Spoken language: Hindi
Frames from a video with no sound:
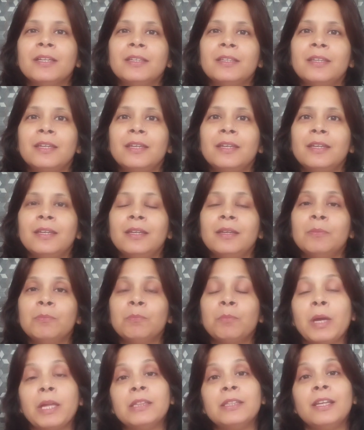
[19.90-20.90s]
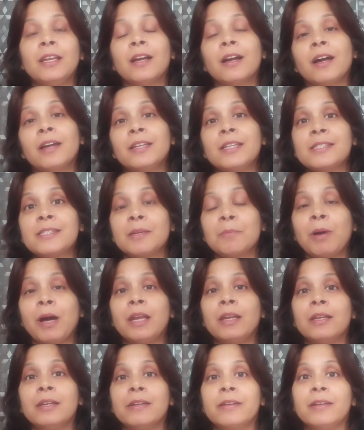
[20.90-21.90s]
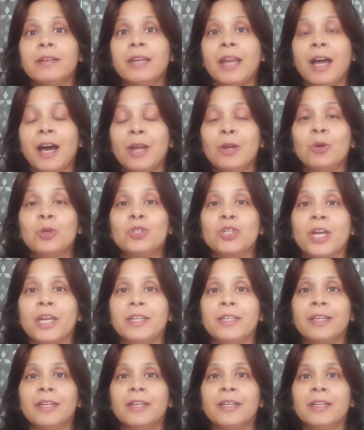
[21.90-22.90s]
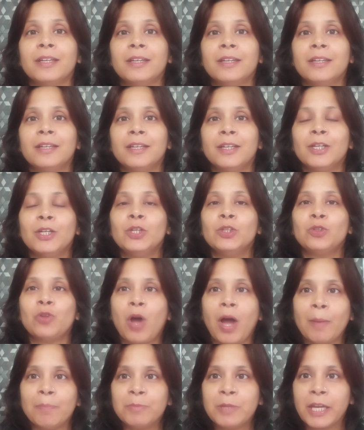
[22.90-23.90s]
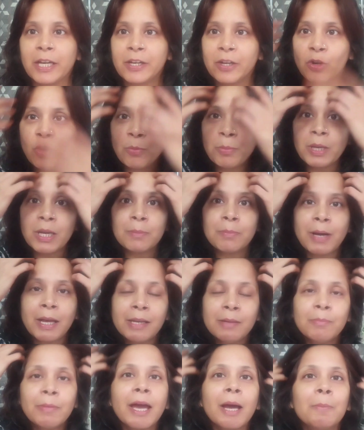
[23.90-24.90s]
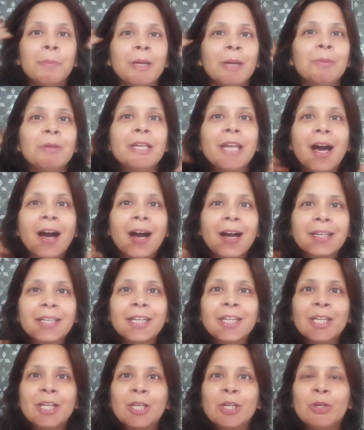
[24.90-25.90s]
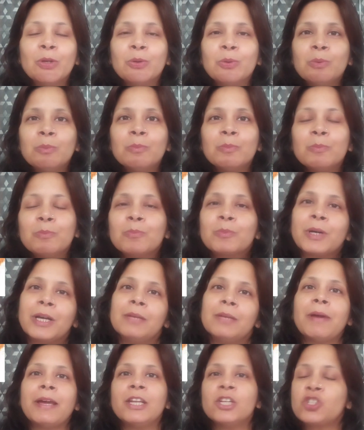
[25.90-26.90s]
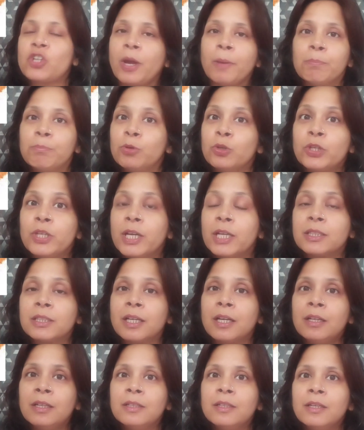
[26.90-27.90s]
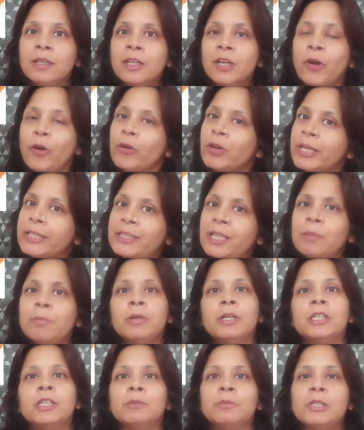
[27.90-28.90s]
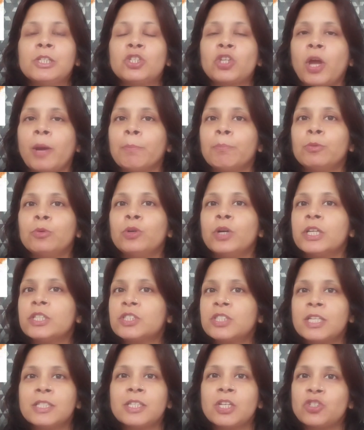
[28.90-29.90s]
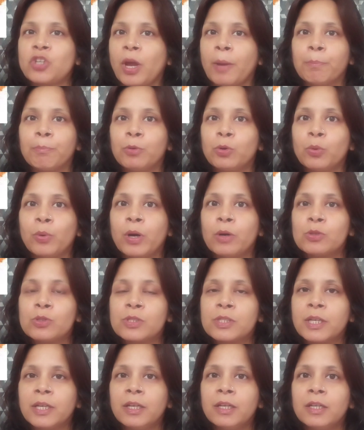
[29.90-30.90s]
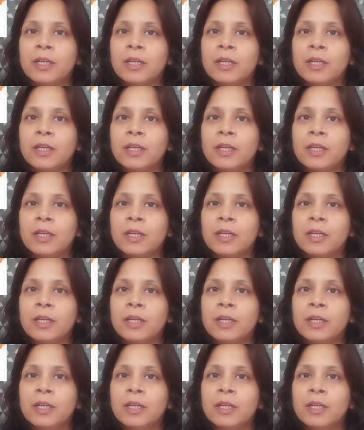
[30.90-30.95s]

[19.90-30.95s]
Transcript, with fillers: कि मेहंदी लगाने से बाल लाल हो जाएंगे तो आप देख रहे हो मेरे बाल मैं अभी अभी नहा के निकली हूँ कल मैंने शैम्पू किया था और एकदम हर्बल शैम्पू अच्छे से शैम्पू हुआ उससे